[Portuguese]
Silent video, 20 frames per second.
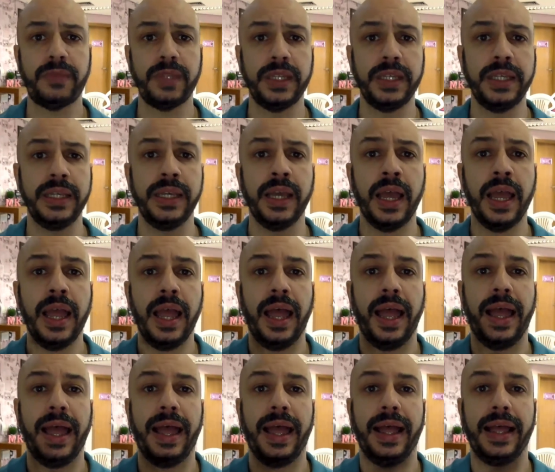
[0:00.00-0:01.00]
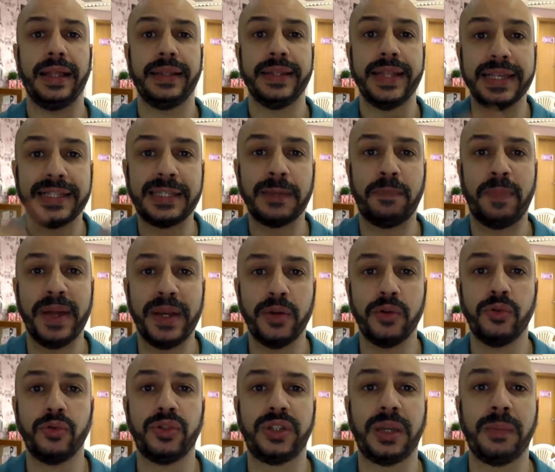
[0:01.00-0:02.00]
E é, nesse
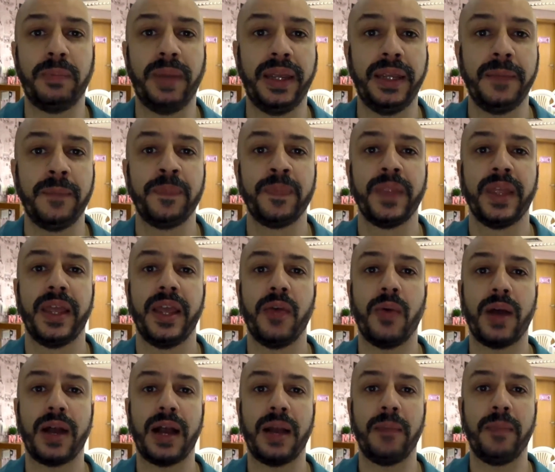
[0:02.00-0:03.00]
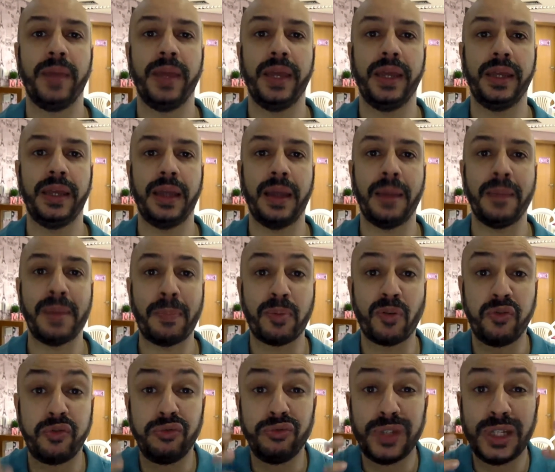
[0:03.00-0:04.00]
período também eu acabei é, me
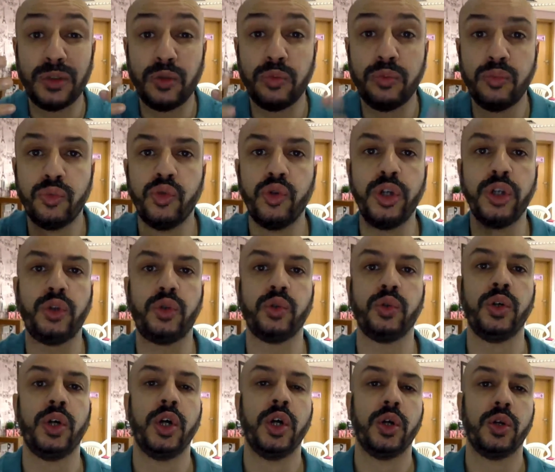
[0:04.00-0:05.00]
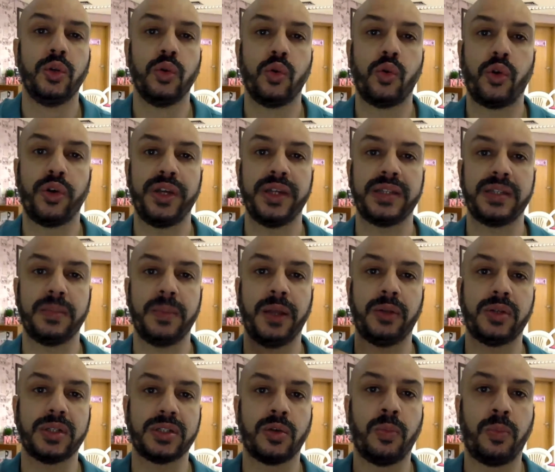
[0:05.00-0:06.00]
aprofundando muito no
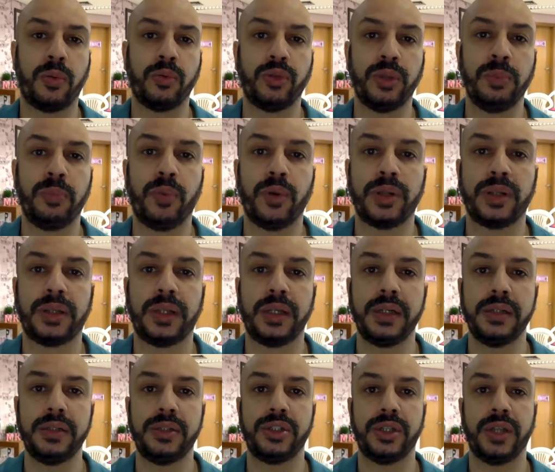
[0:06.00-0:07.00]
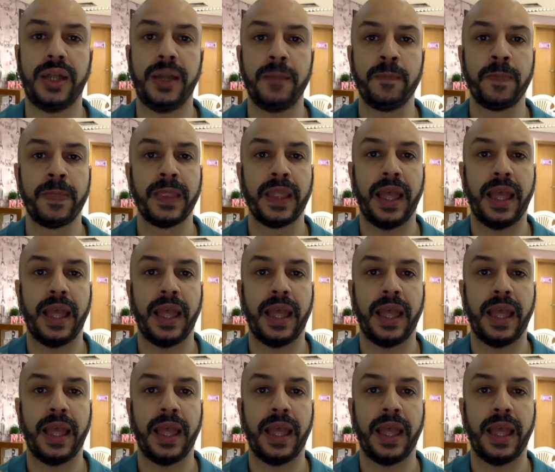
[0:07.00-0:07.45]
conhecimento. Esse é um ponto importante, né?